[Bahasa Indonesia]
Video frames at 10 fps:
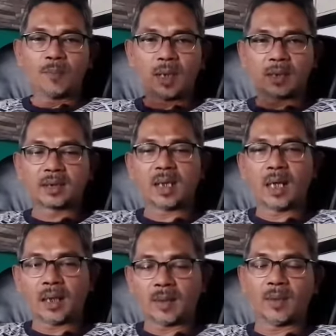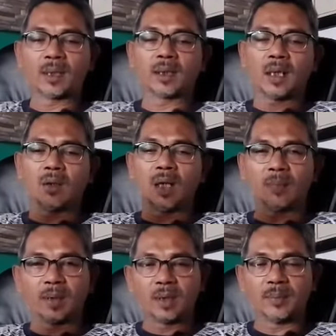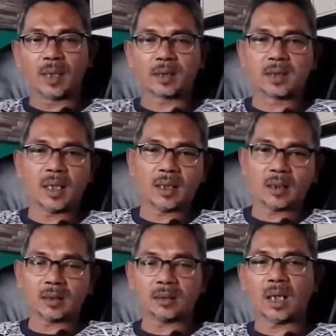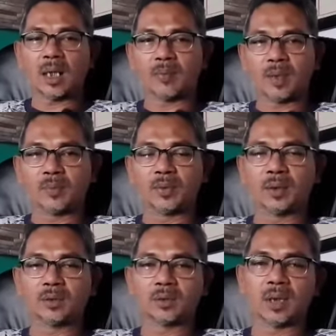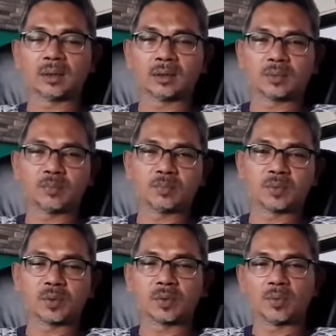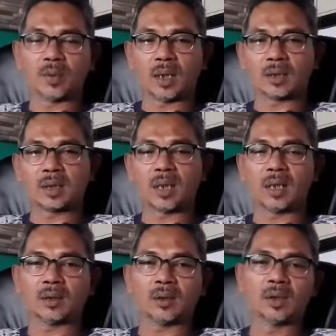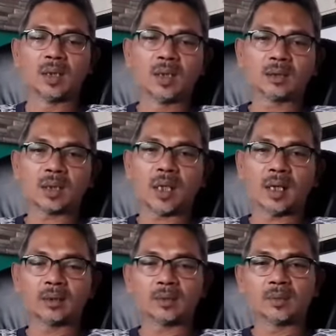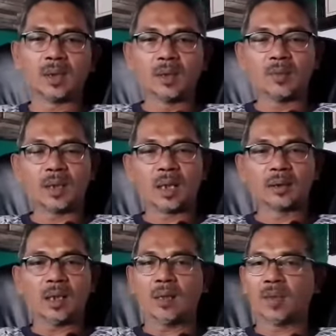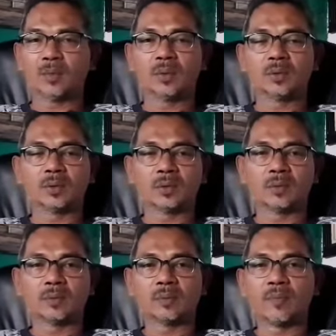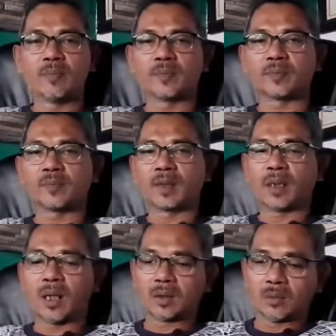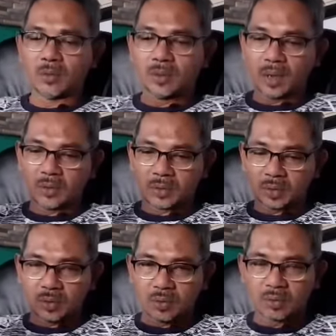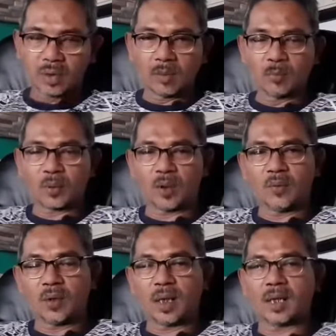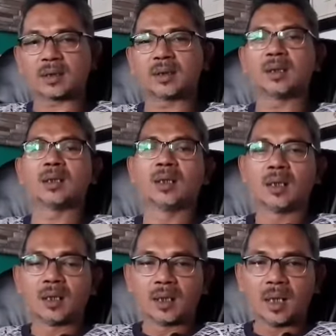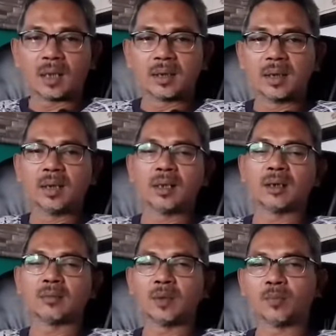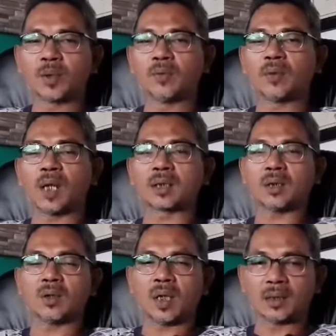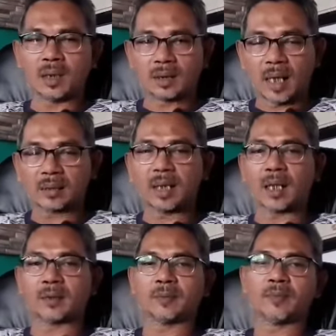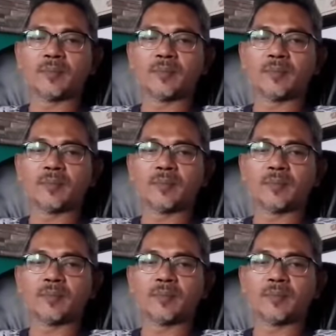Pengajian, apalagi kalau labelnya pengajian, entah apapun itu ya, judul pengajian atau terkait peringatan apapun. Kalau kemudian ujung-ujungnya memprovokasi hadirin, memprovokasi orang yang datang